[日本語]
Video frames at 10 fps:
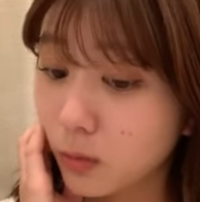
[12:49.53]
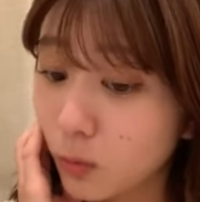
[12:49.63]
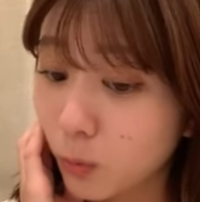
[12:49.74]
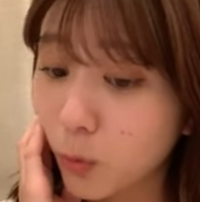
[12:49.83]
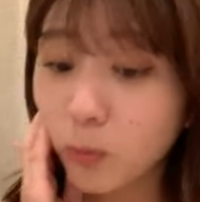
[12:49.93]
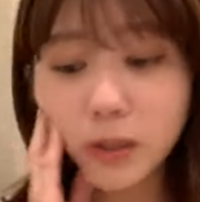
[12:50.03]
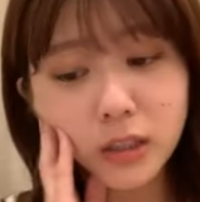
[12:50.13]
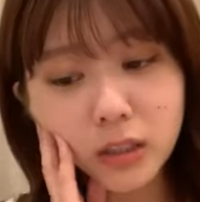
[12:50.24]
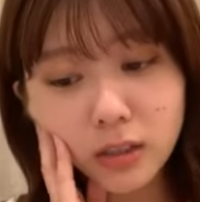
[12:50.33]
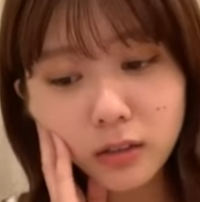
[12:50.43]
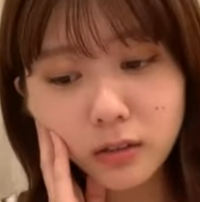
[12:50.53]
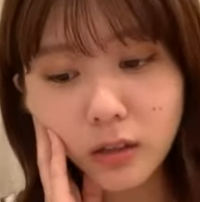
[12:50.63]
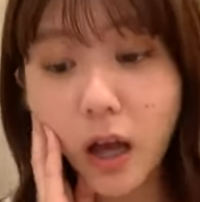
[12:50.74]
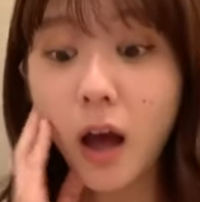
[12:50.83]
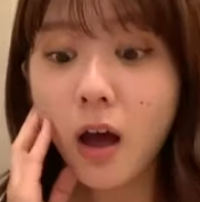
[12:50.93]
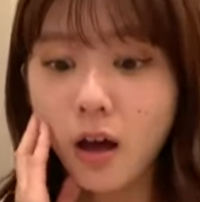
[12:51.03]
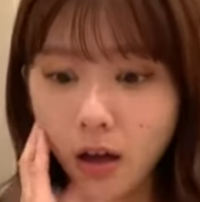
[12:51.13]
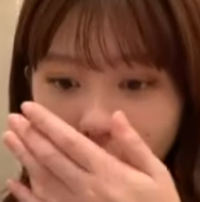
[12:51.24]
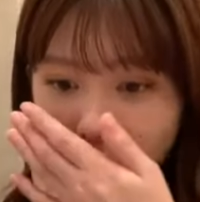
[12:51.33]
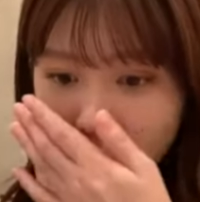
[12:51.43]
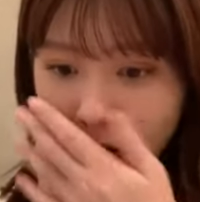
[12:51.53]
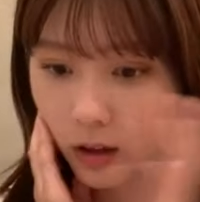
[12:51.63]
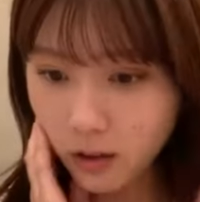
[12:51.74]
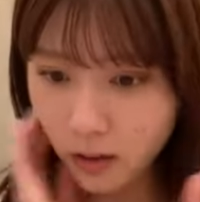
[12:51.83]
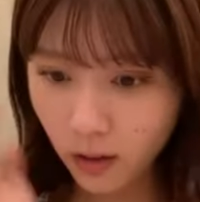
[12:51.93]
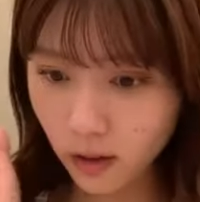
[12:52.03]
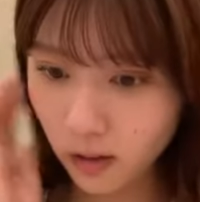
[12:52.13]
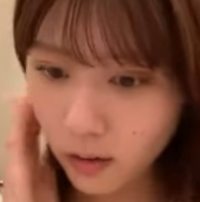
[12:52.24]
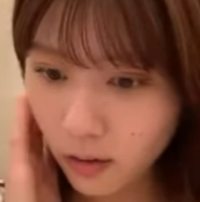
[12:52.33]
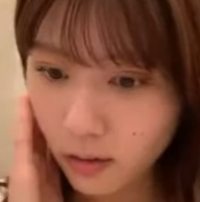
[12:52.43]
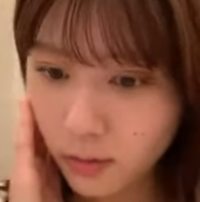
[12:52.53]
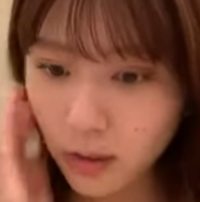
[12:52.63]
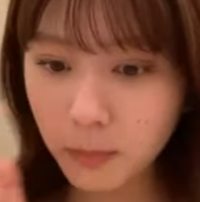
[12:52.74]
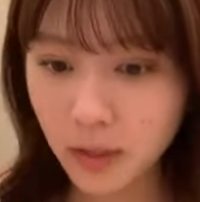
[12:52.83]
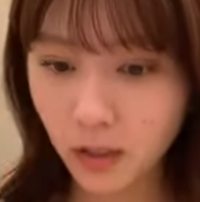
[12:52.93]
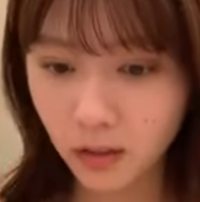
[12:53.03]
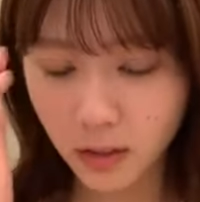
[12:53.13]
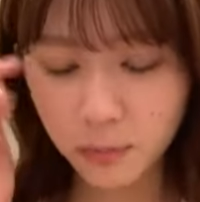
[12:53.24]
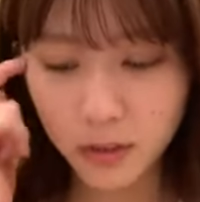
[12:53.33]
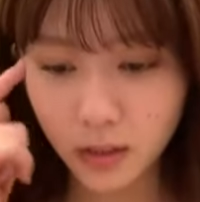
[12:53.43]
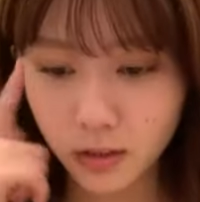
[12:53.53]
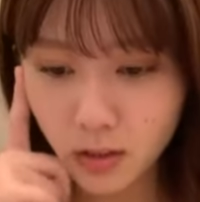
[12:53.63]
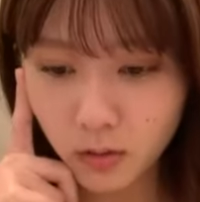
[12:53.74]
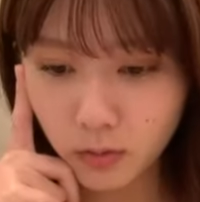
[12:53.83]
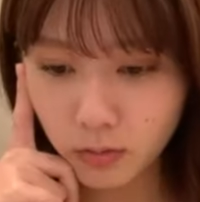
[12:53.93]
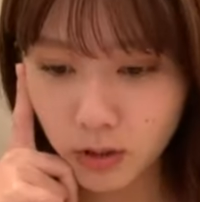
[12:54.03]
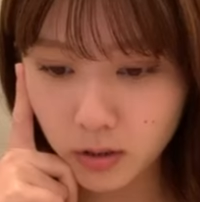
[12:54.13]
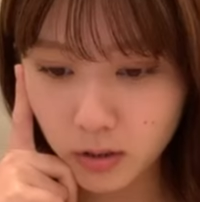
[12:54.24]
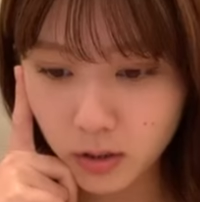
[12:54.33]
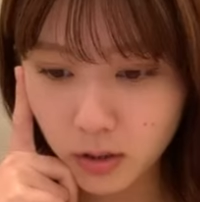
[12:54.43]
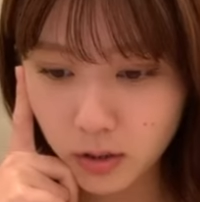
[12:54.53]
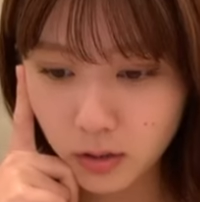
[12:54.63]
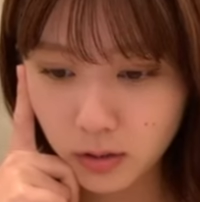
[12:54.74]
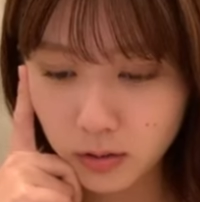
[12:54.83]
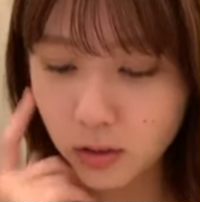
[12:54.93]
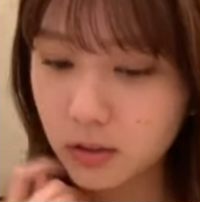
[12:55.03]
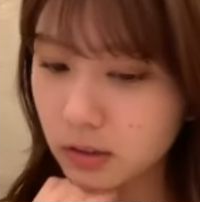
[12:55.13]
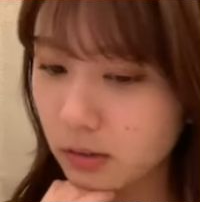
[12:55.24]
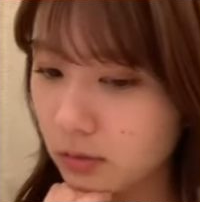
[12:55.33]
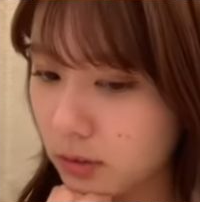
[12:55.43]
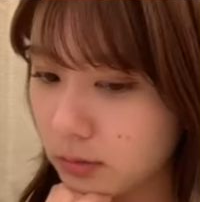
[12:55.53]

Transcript: ごぼう巻きあああああ涙涙っていうのはいや違うか